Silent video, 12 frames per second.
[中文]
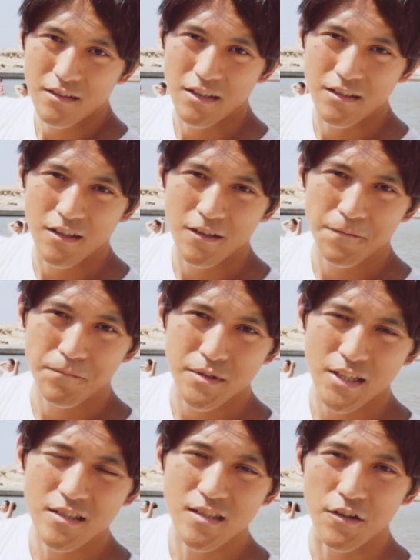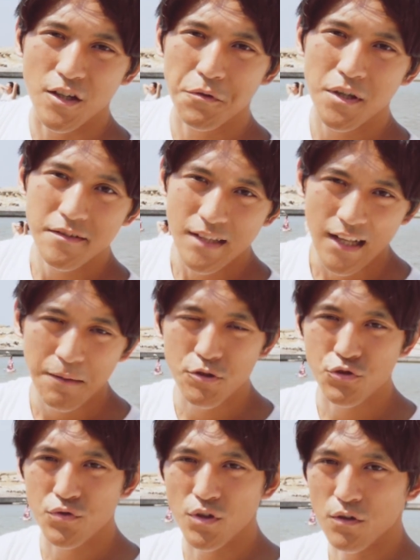可能比较少人会带他们
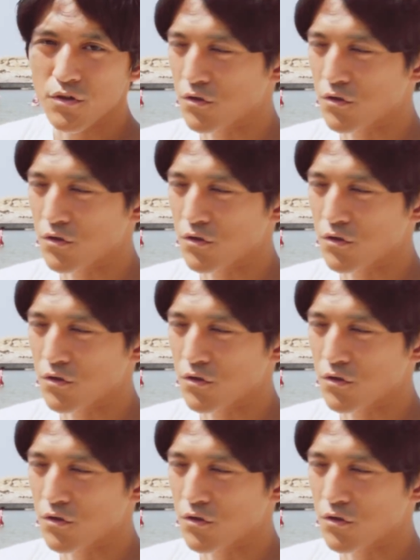去游